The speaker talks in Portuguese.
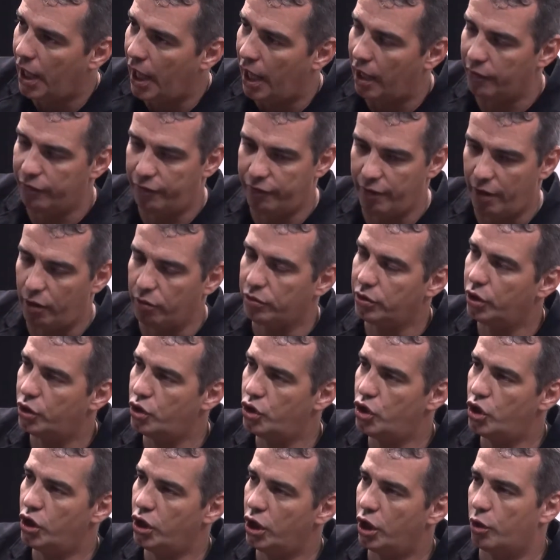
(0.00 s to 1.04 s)
à falta
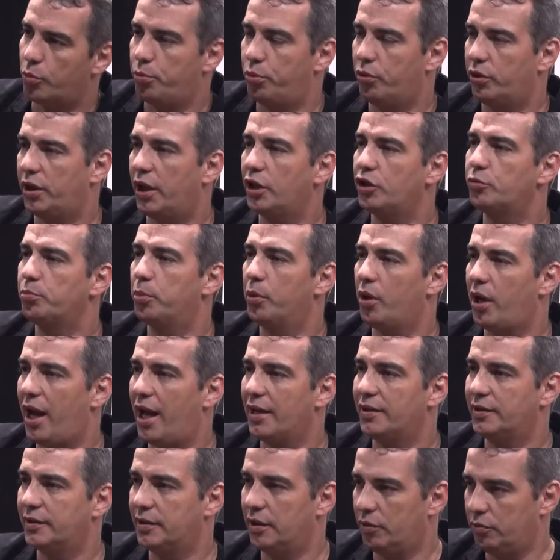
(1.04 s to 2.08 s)
de dinheiro, porque a
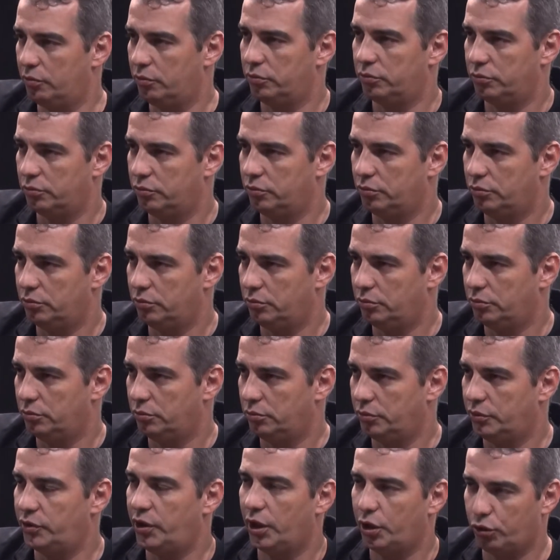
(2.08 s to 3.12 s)
exploração
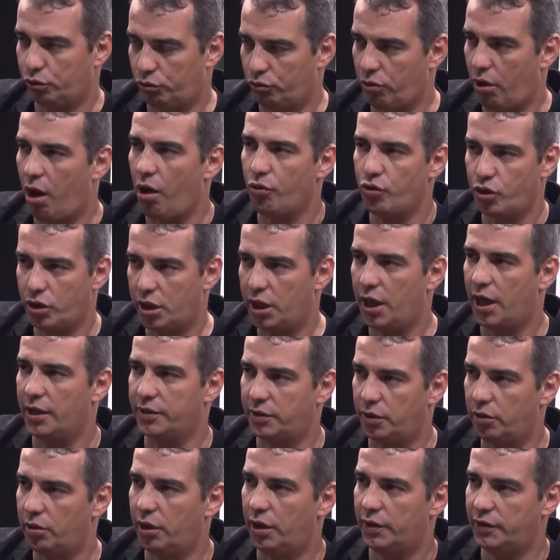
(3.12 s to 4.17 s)
sexual de
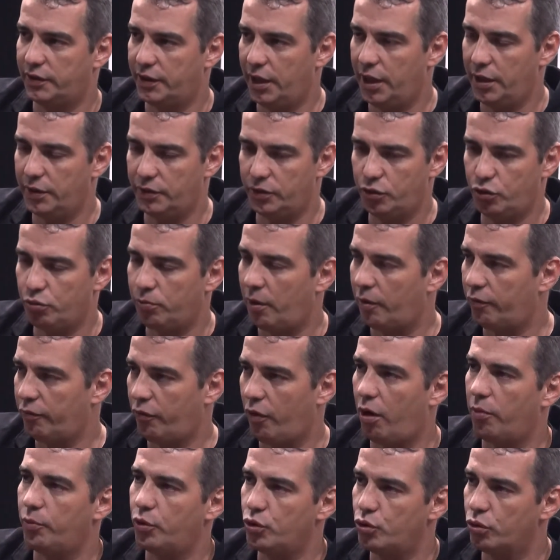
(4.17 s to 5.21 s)
crianças e adolescentes, de uma
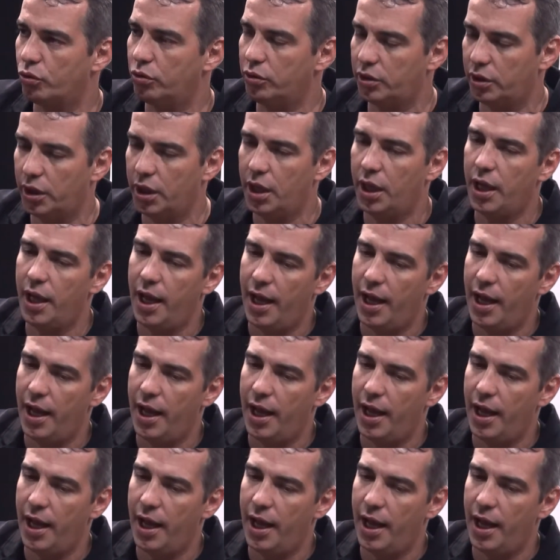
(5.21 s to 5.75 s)
forma ou de outra,